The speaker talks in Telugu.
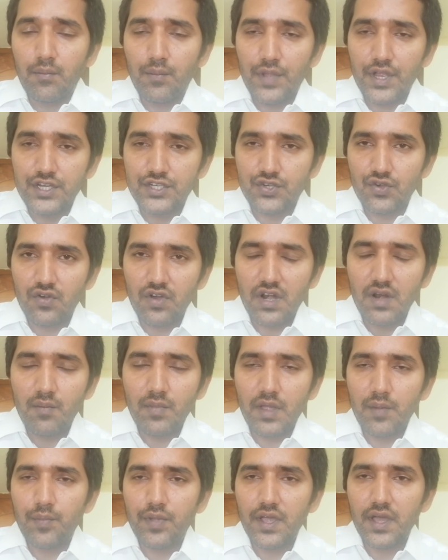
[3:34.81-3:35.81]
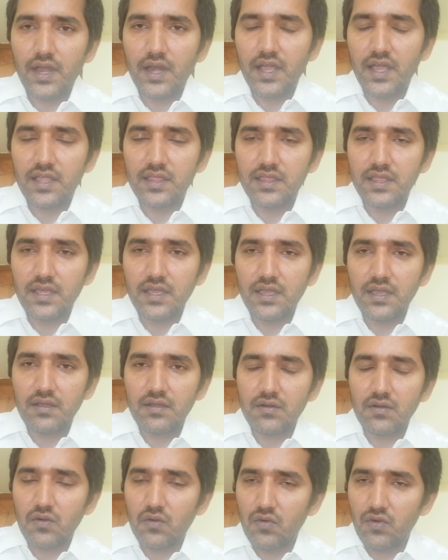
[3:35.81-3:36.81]
మీ షుగర్ బీపీ అనేది
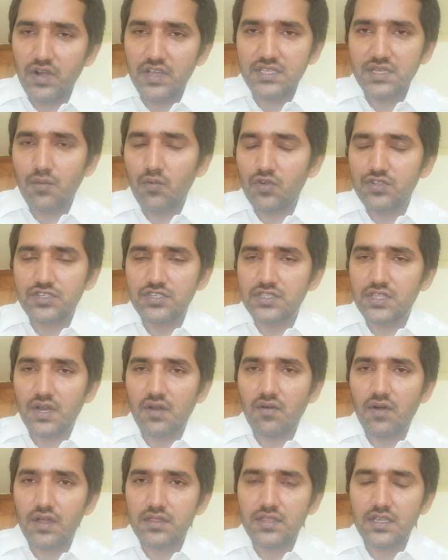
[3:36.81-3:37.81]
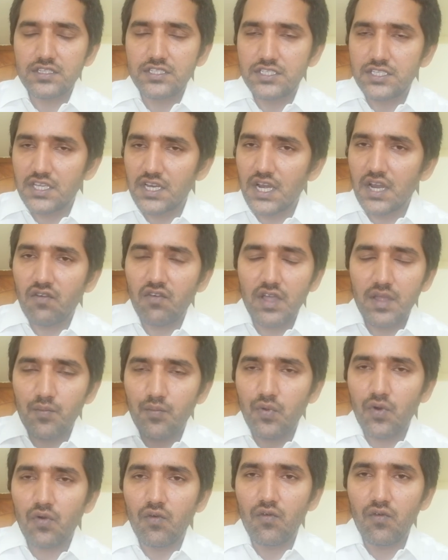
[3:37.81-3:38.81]
గుండె జబ్బు వచ్చిన తర్వాత
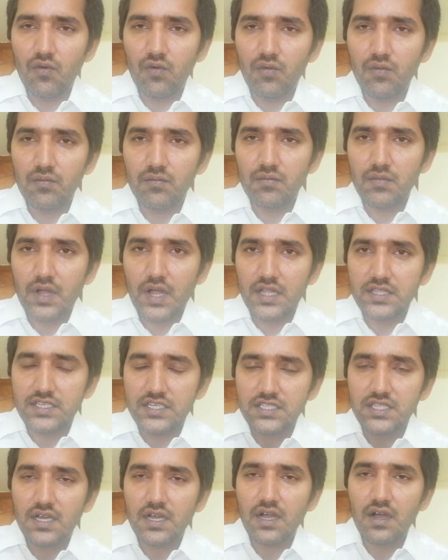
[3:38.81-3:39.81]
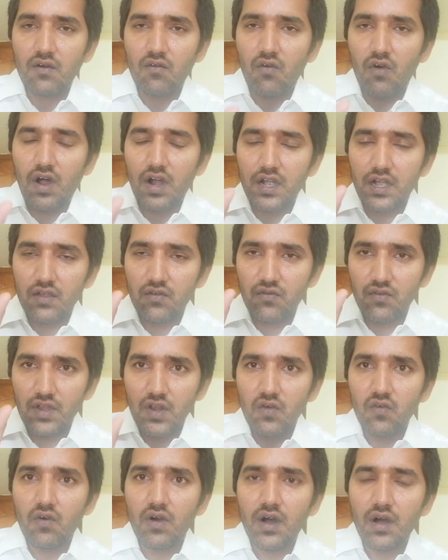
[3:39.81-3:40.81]
చిన్నవైపోవు ఖచ్చితంగా వాటి
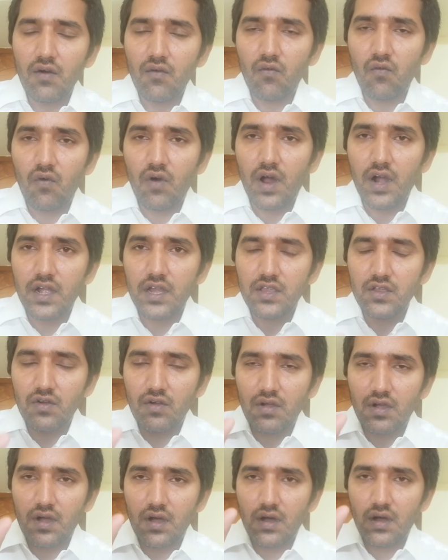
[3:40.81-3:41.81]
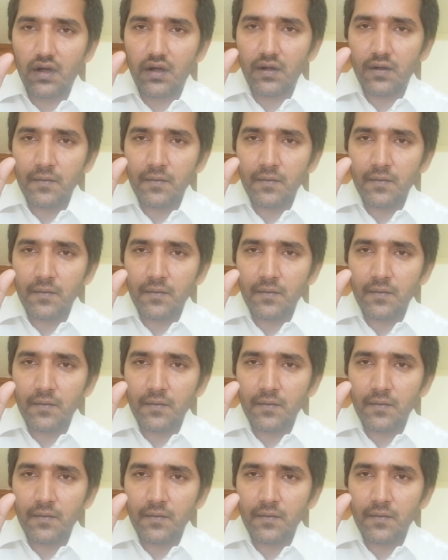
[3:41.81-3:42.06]
విలువ వాటి యొక్క